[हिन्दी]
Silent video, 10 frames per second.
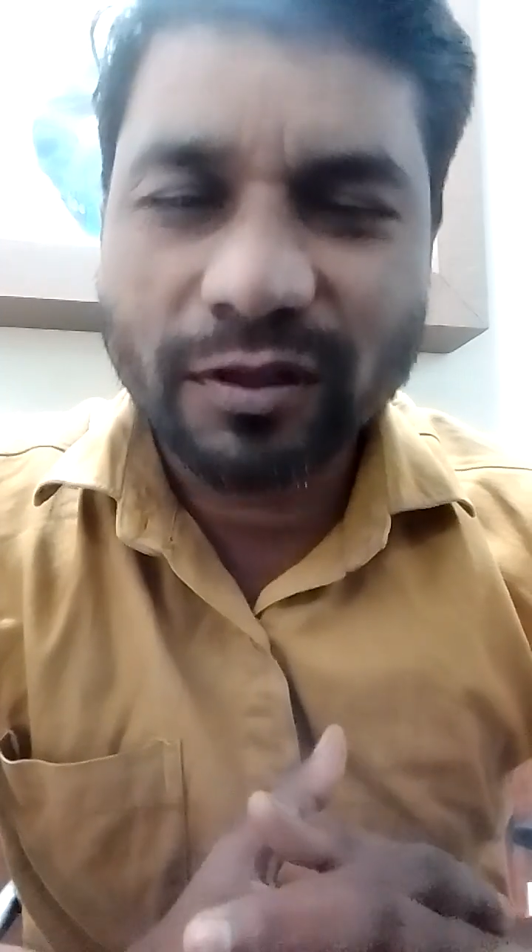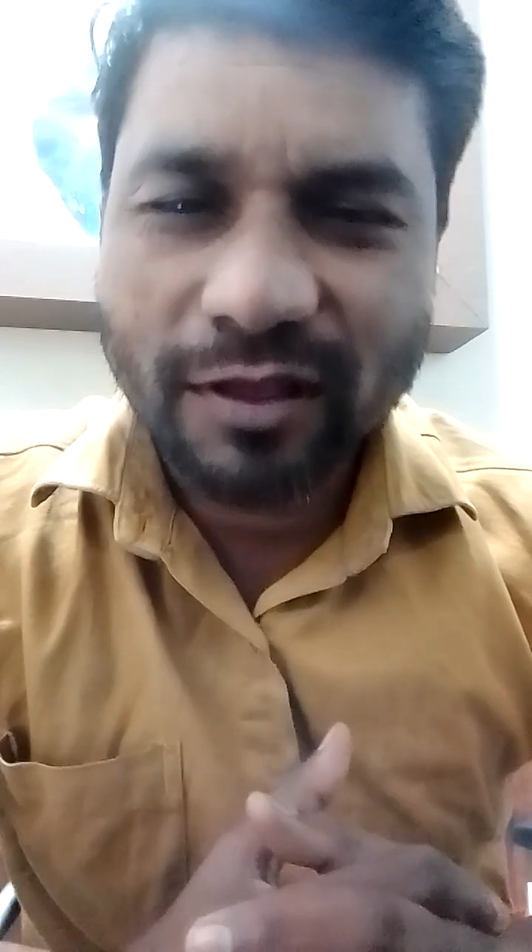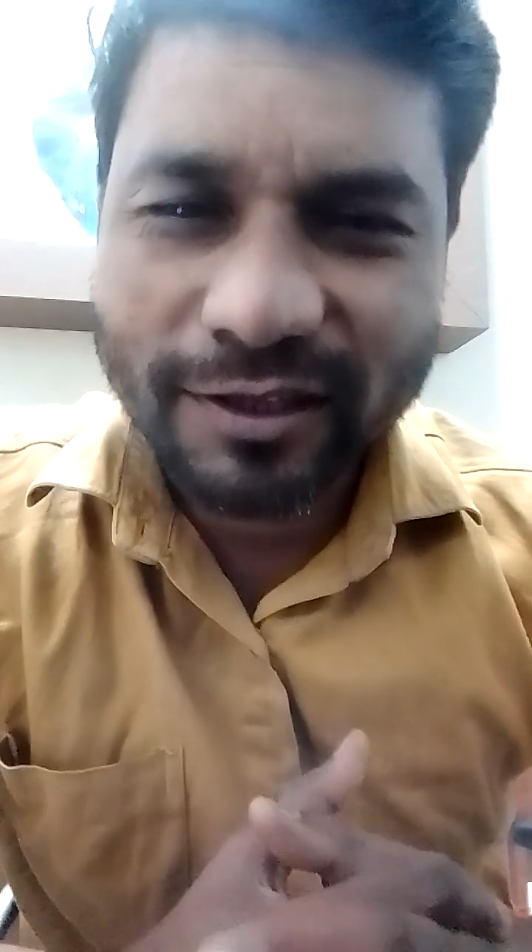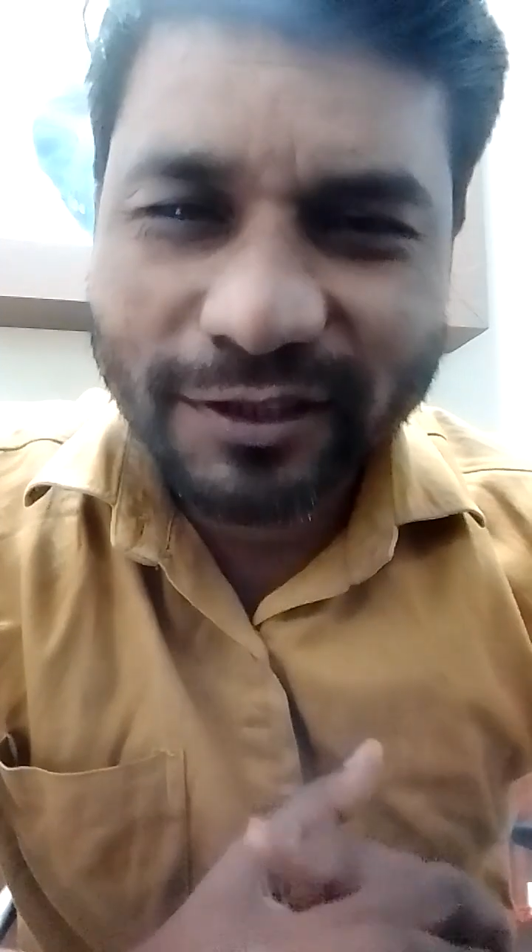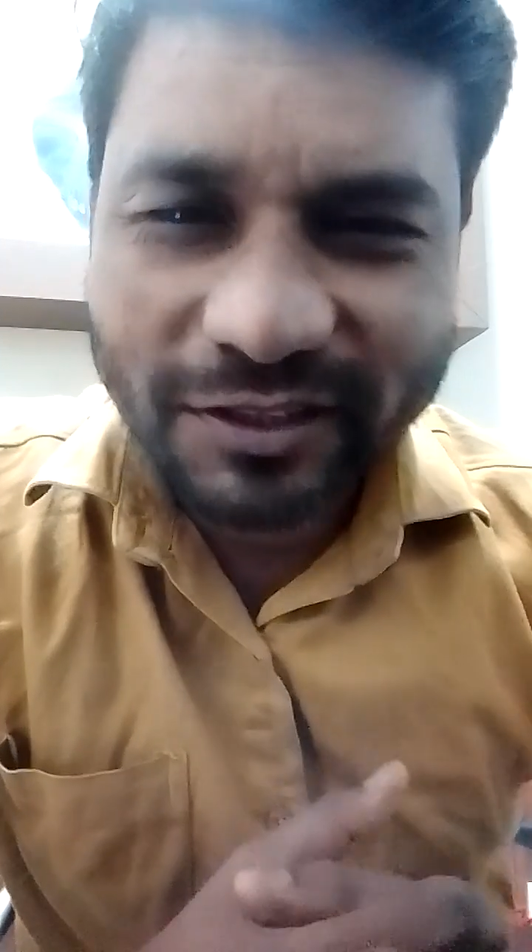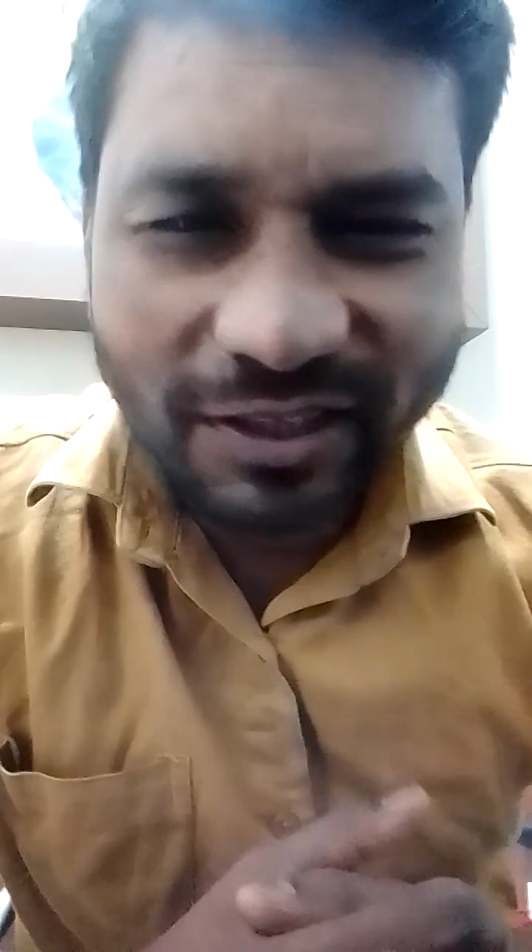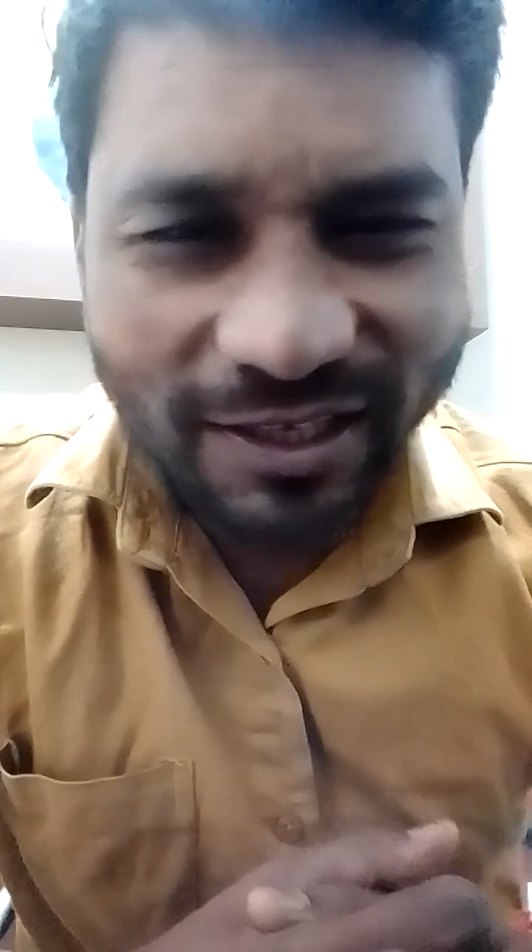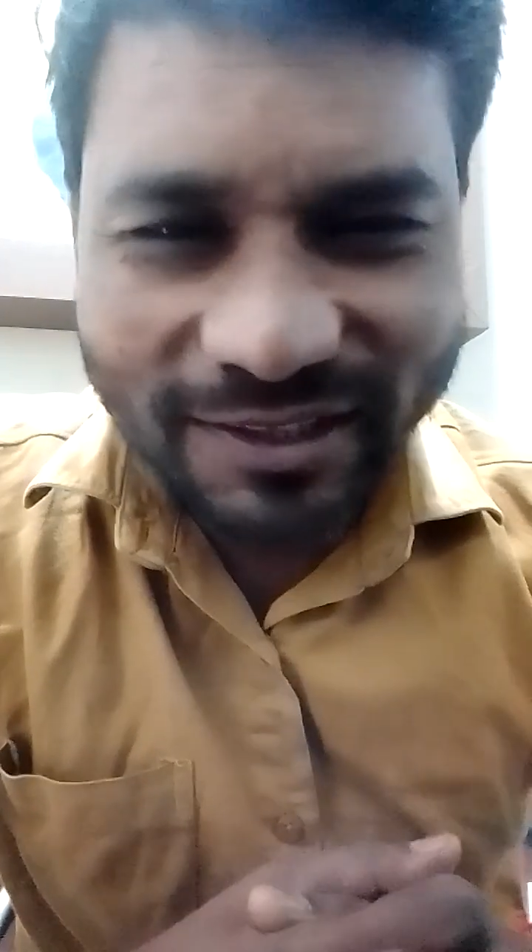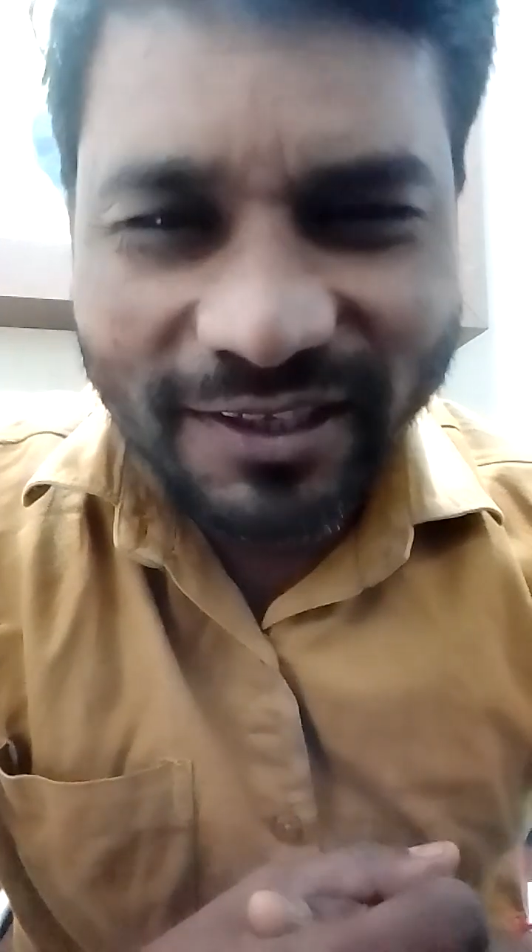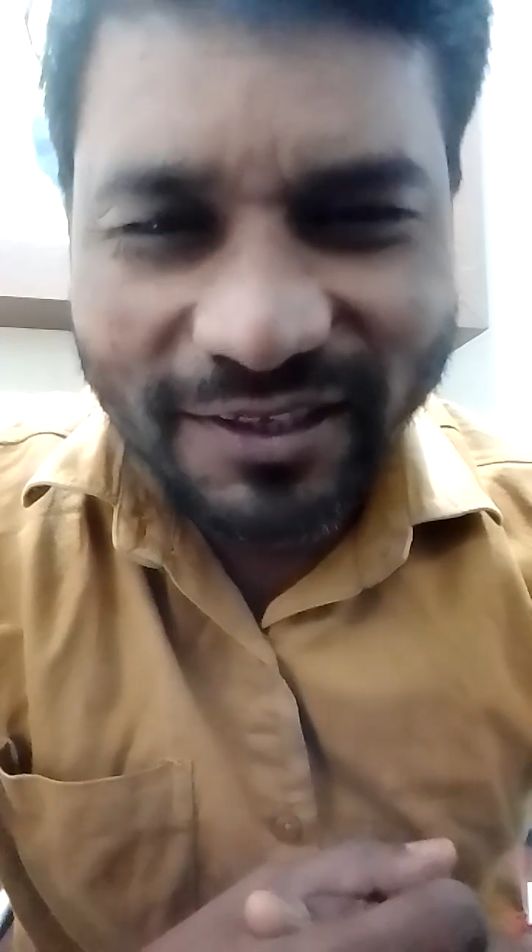पर साथी
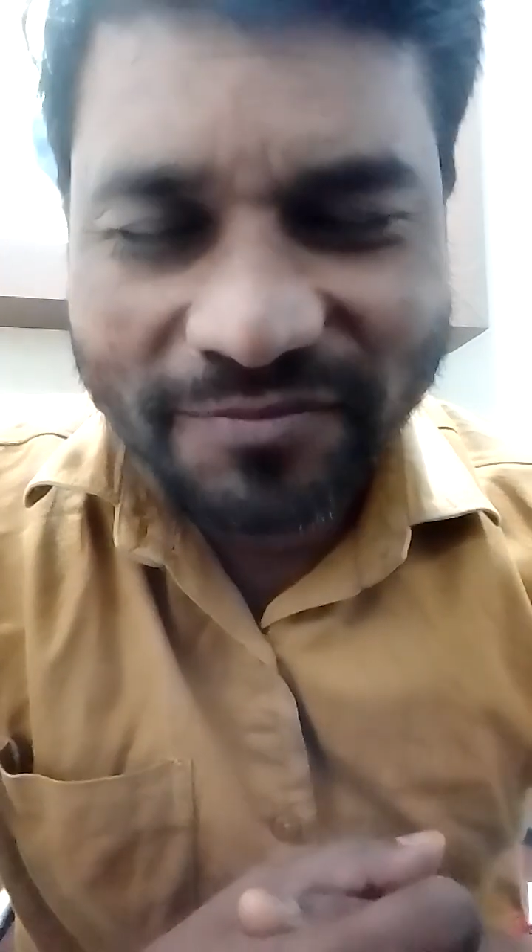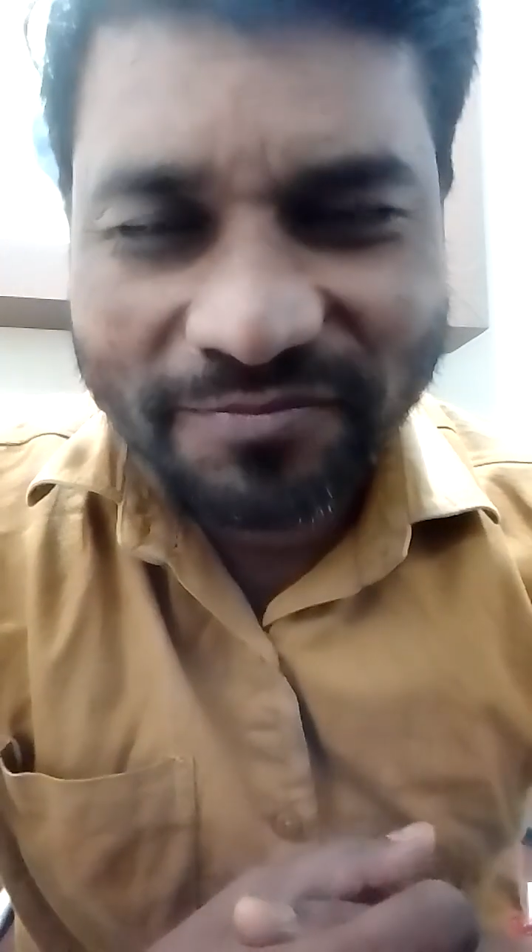चला था